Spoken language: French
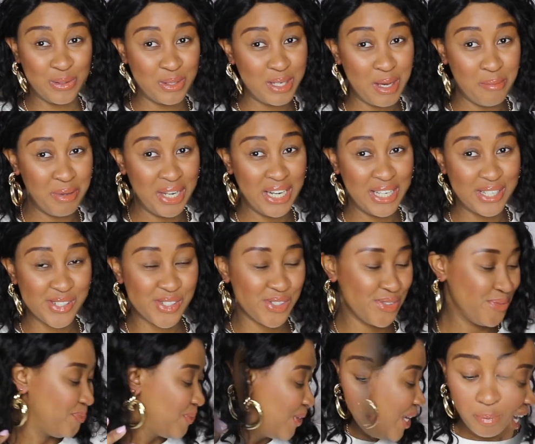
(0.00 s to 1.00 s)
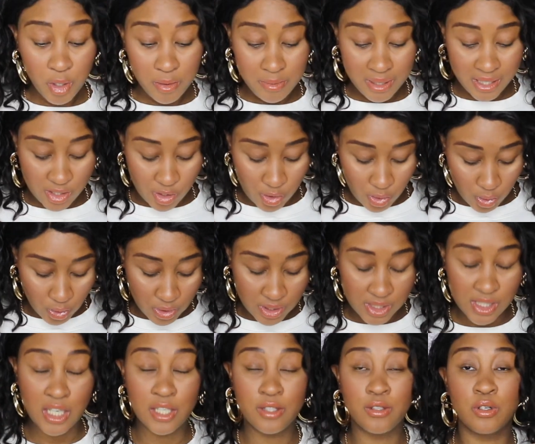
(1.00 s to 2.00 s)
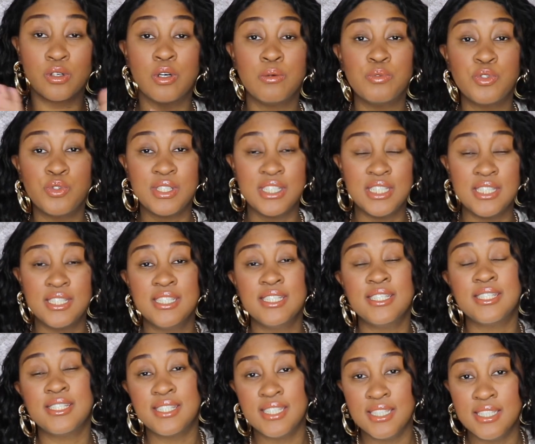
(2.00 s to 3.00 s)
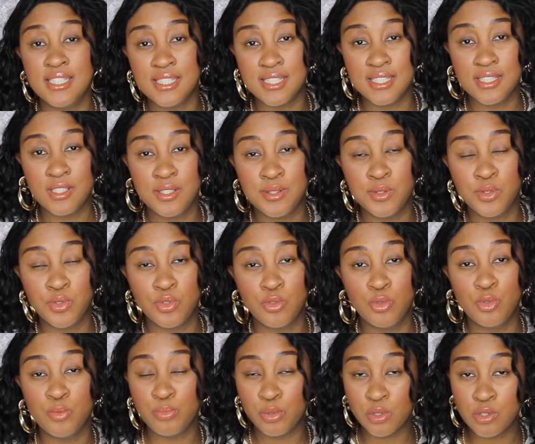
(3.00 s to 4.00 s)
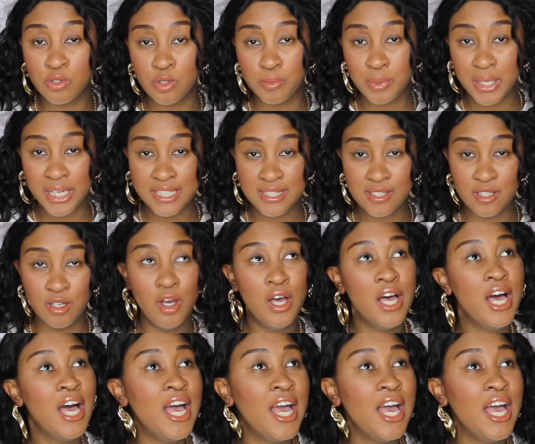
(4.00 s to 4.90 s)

On n'a pas l'argent. La première chose, donc comme je vous ai dit, c'est des idées de tenues pour ce printemps.